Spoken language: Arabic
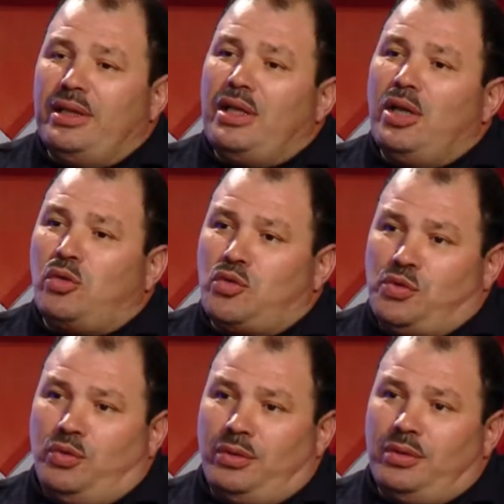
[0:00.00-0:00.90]

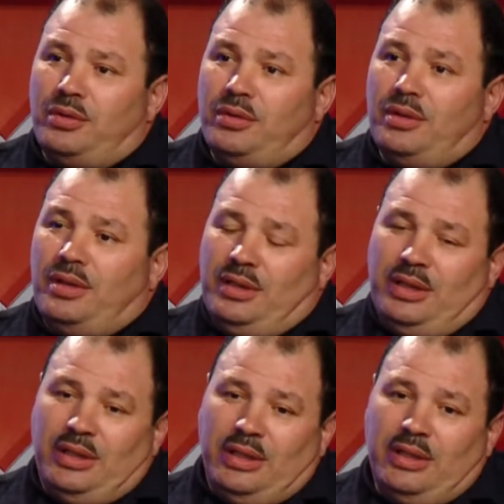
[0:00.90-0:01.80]
الكسور
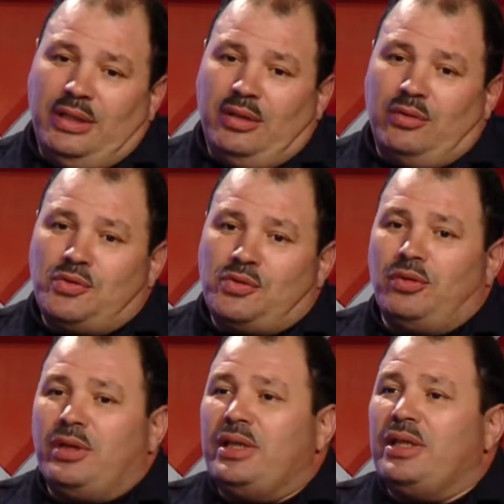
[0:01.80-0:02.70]
يعني
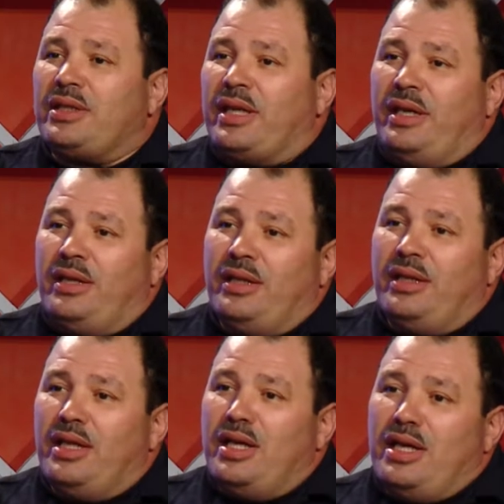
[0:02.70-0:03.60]
الكسور يطيح
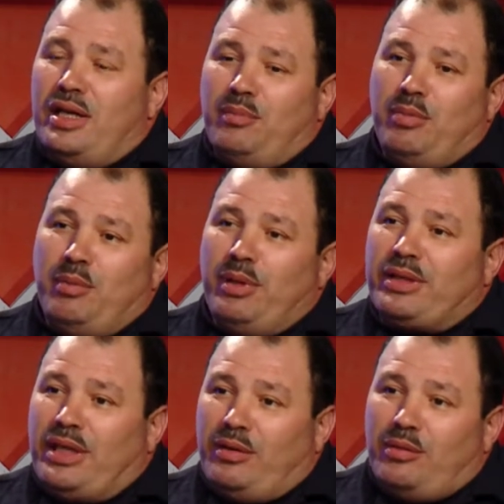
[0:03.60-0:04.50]
ام بيبي
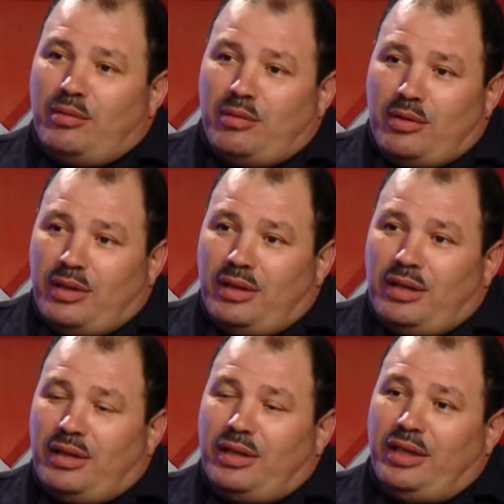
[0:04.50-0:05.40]
يطيح
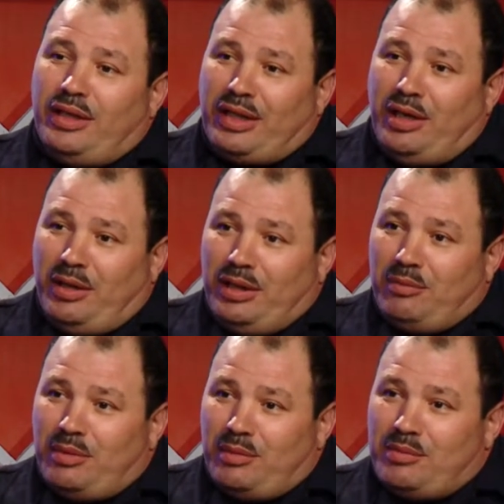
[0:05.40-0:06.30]
يطيح يعني
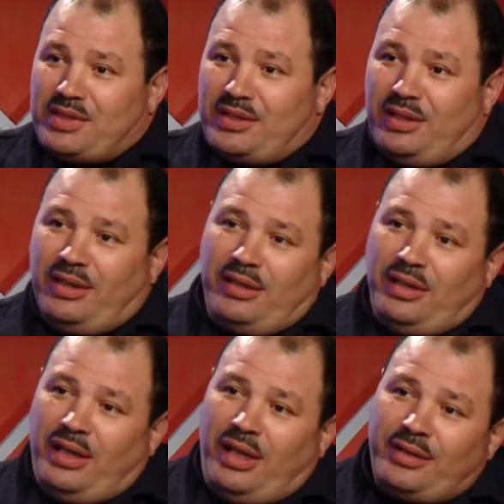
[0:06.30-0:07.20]
من السرير
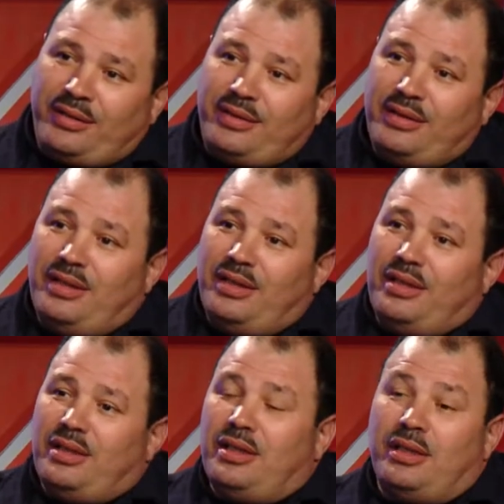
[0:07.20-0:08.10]
للارض بالضبط
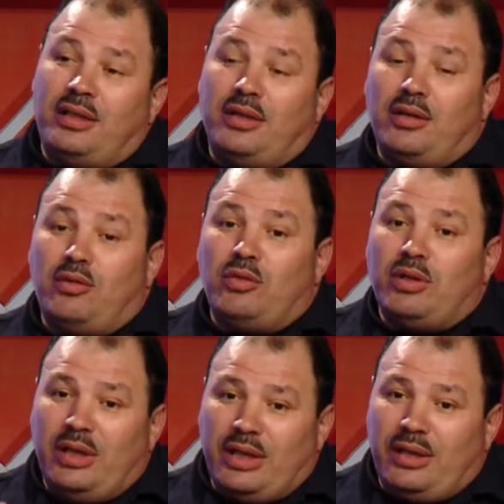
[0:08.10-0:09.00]
آه،
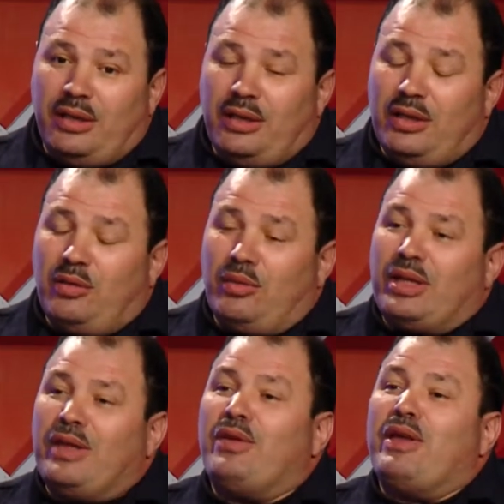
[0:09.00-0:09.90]
ولكن
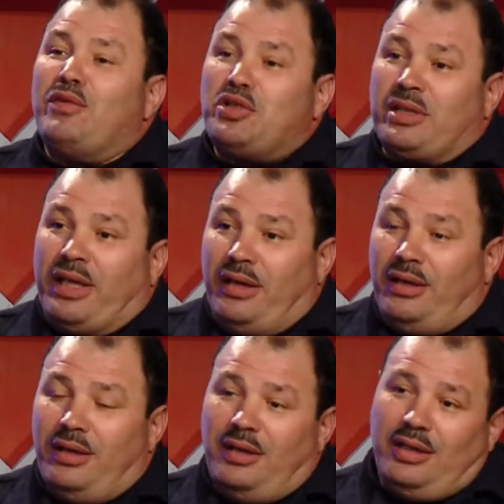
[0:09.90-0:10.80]
كيف كيفاش يطيح
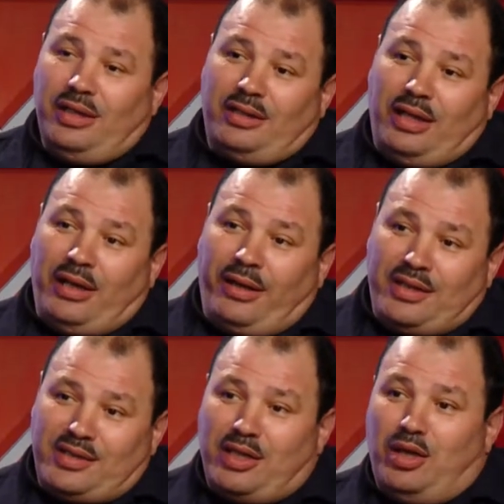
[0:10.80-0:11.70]
يطيح على
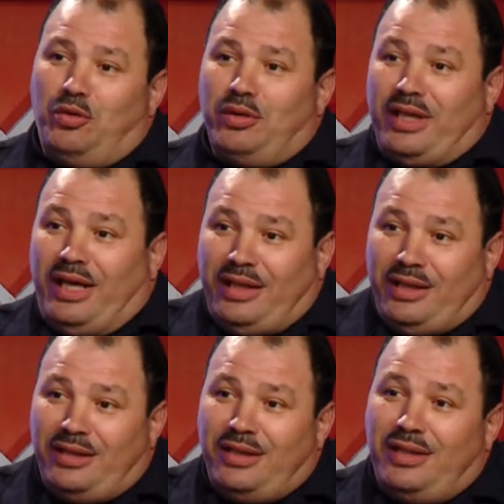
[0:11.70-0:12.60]
الراس تاعو يطيح على
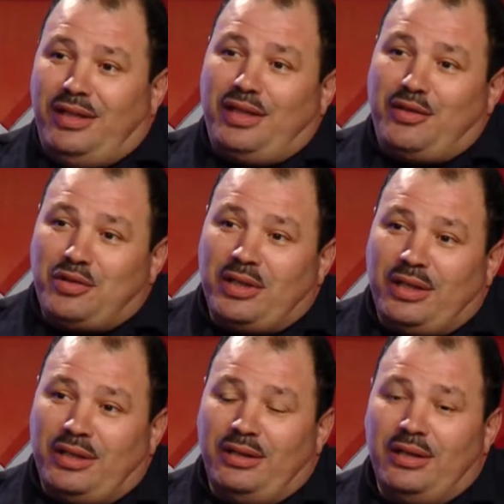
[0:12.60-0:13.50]
يديه كيفاش هكذا